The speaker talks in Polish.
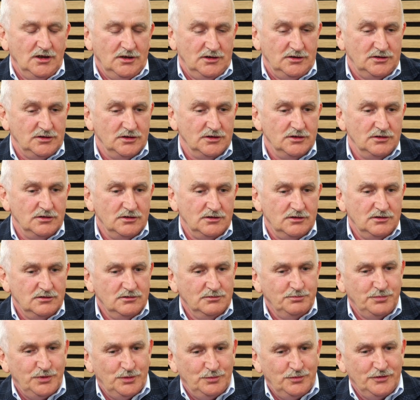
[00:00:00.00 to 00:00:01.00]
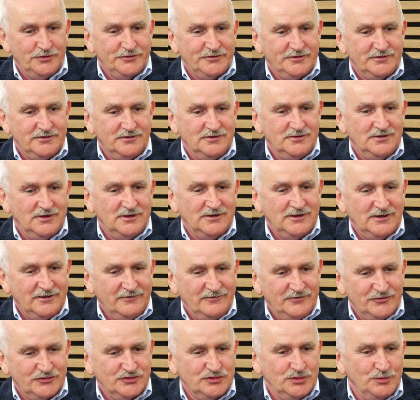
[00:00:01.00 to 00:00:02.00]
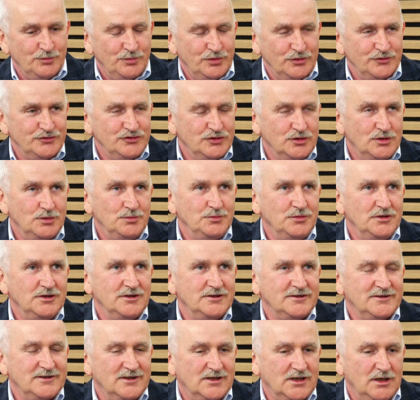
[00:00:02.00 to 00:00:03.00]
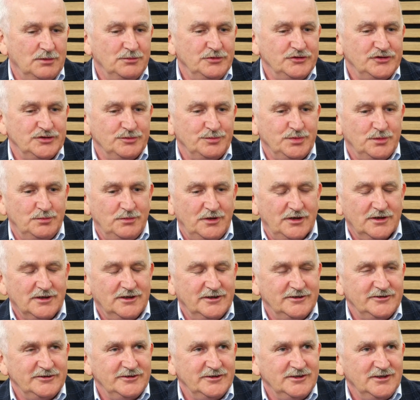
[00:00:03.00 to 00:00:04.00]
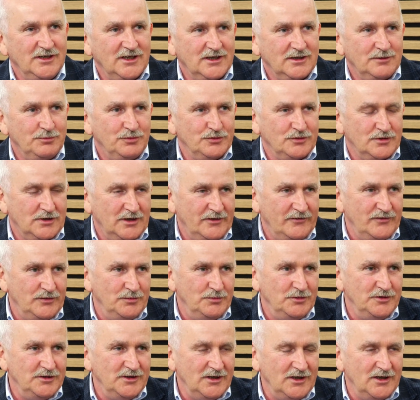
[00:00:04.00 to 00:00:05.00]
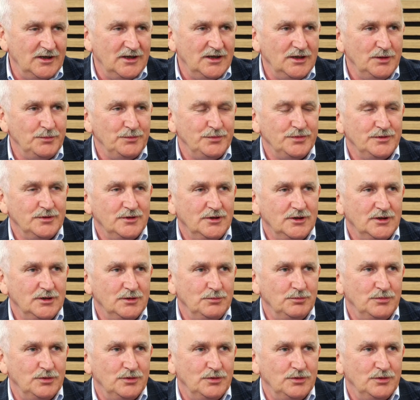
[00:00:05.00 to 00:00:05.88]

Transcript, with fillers: I to pomocy na najwyższym poziomie. Staramy się pomagać jak potrafimy najlepiej,